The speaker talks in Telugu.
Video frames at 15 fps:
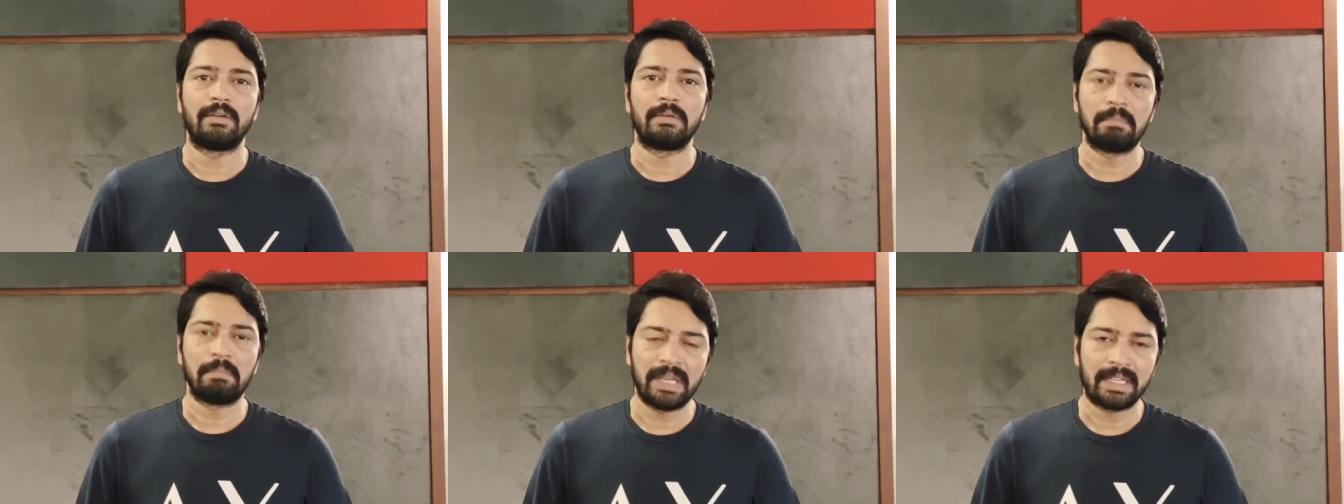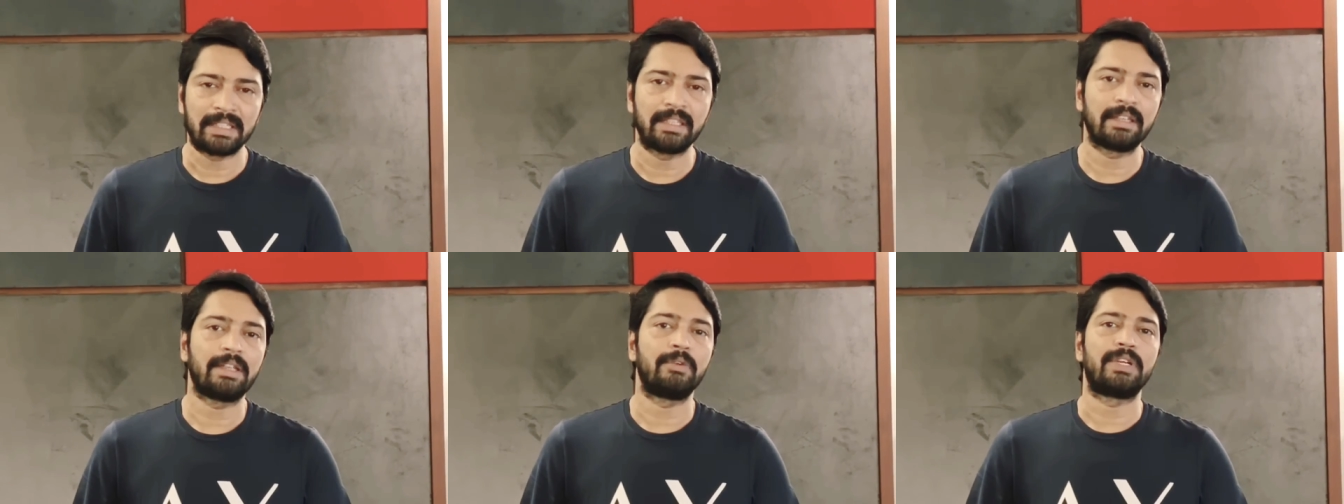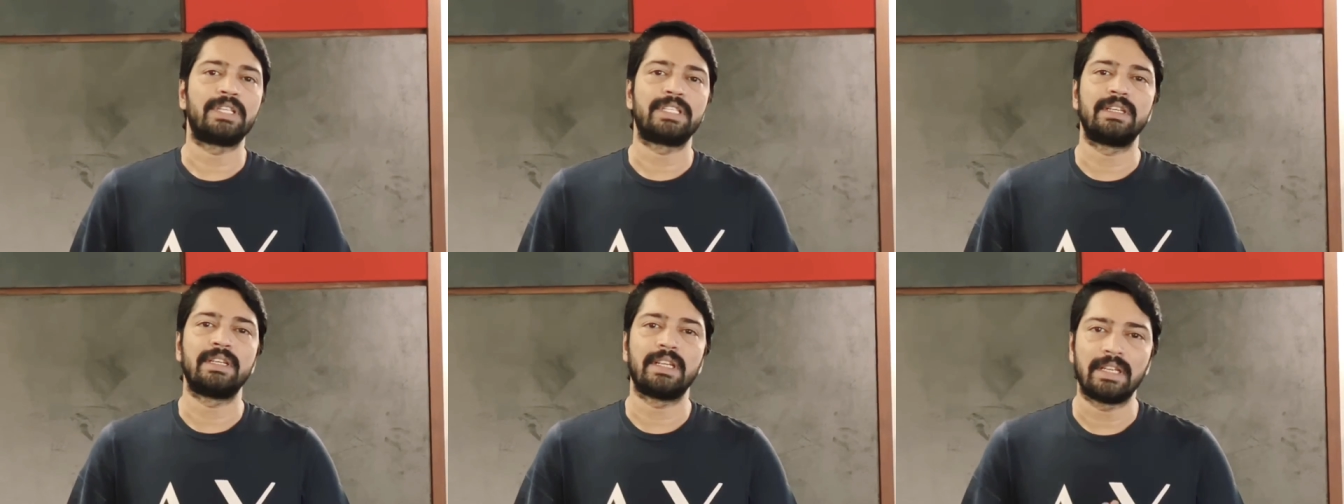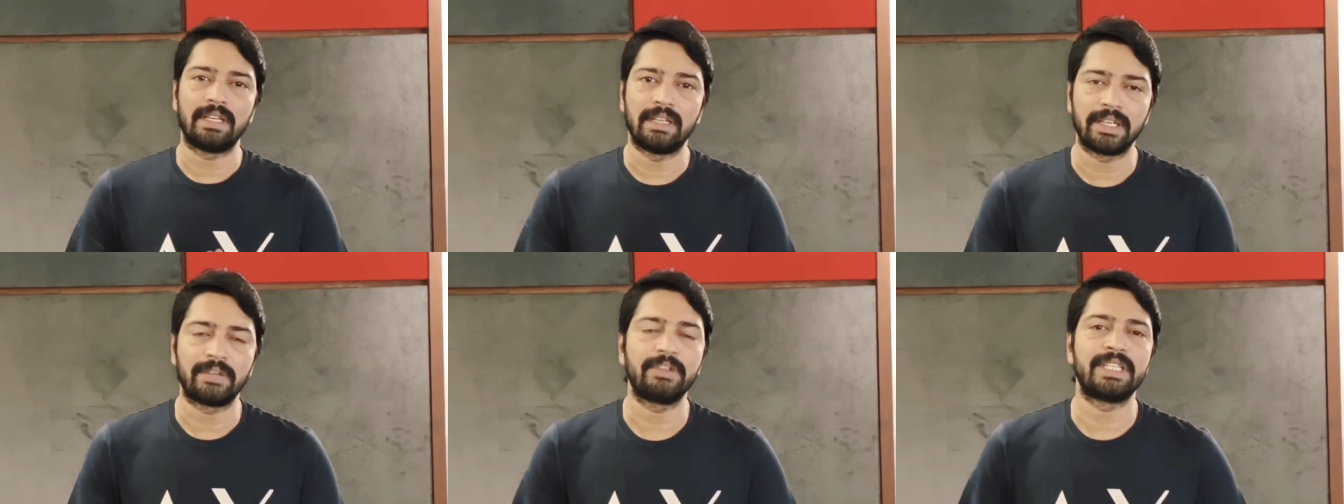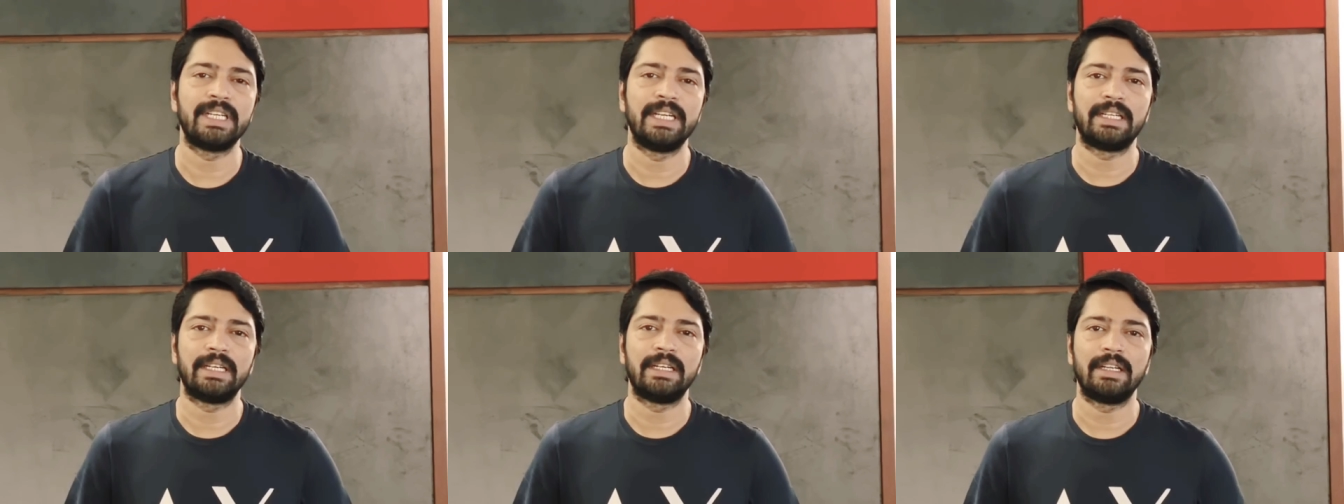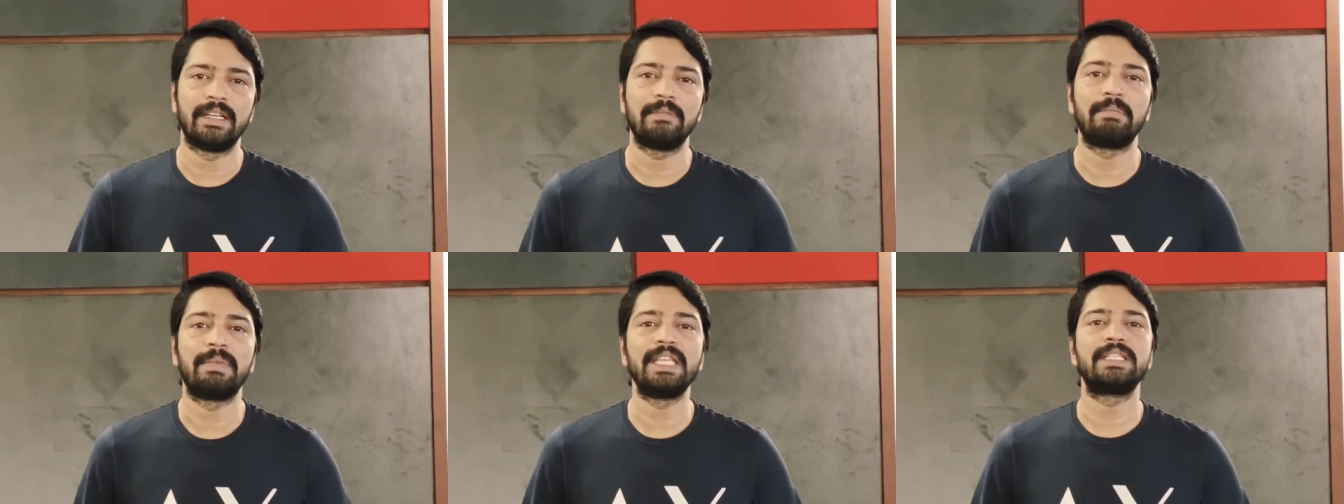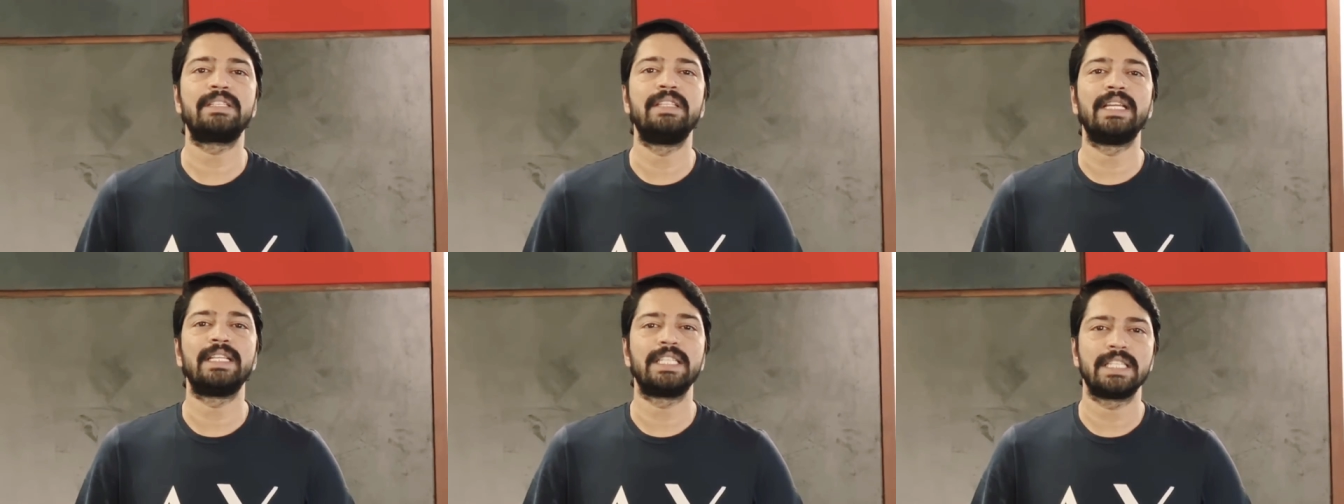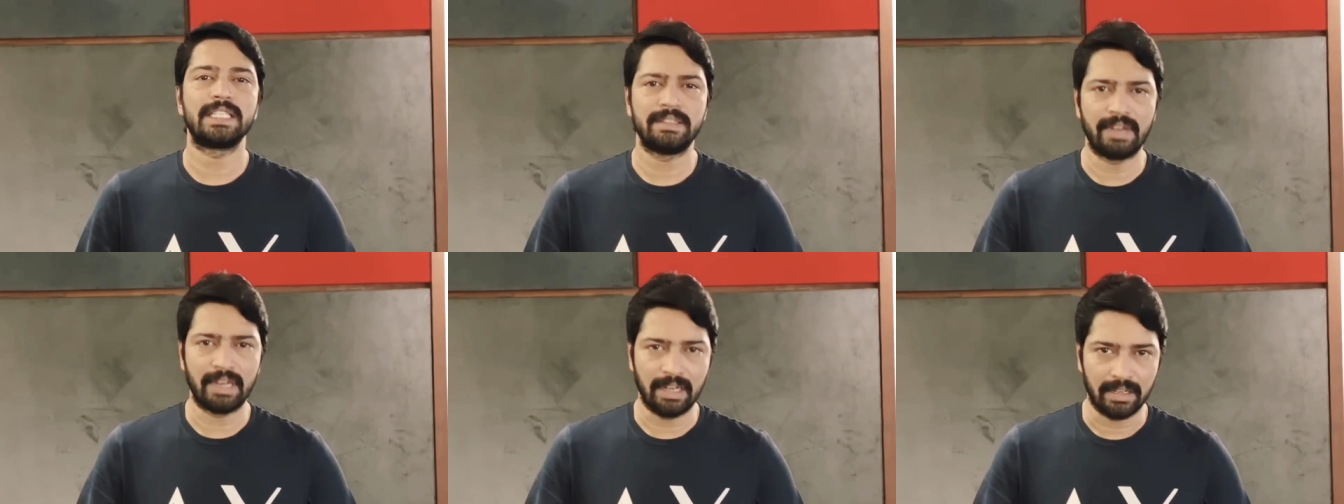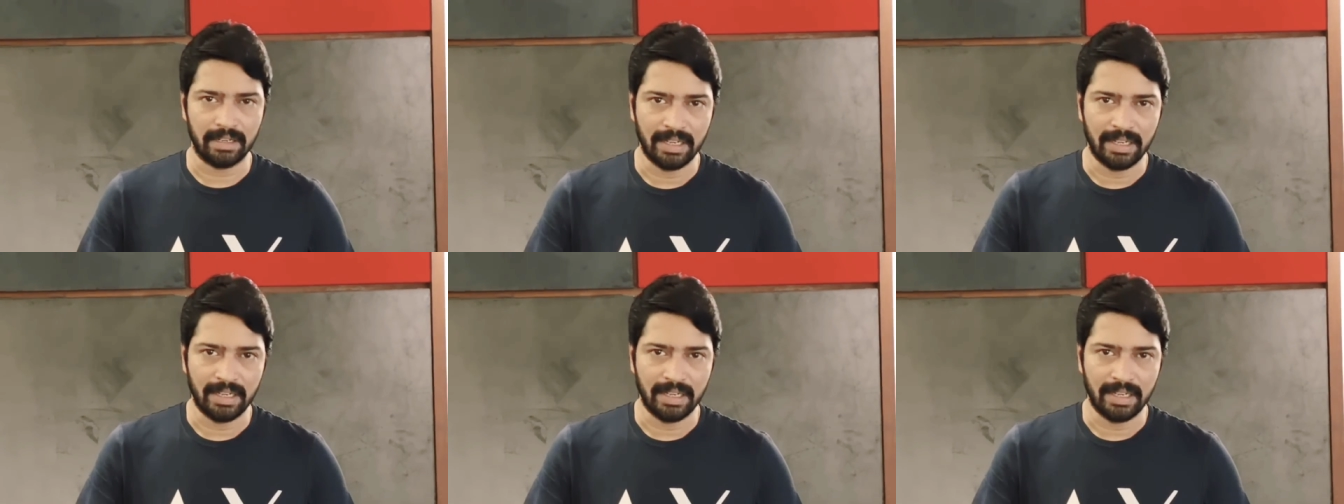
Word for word: మీ అందరికీ ఒక చిన్న రిక్వెస్ట్ ఏంటంటే ప్లీజ్ దయచేసి వాళ్ళ